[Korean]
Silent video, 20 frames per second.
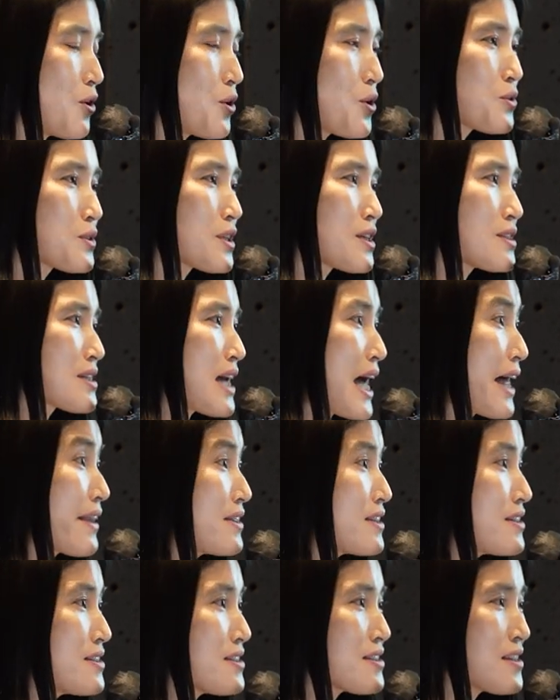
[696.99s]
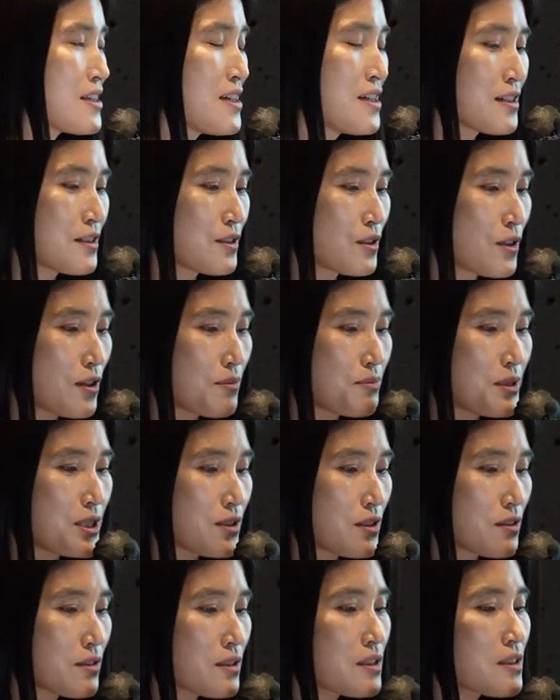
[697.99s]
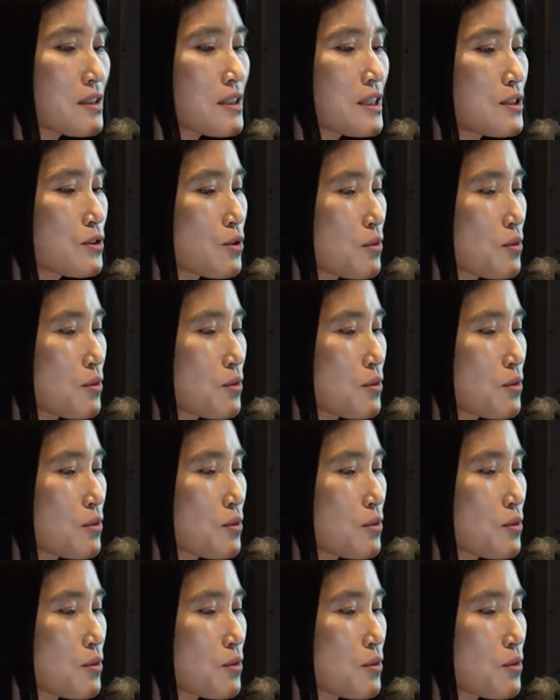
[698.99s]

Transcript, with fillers: 허용되지 않는 그런 미션 크리티컬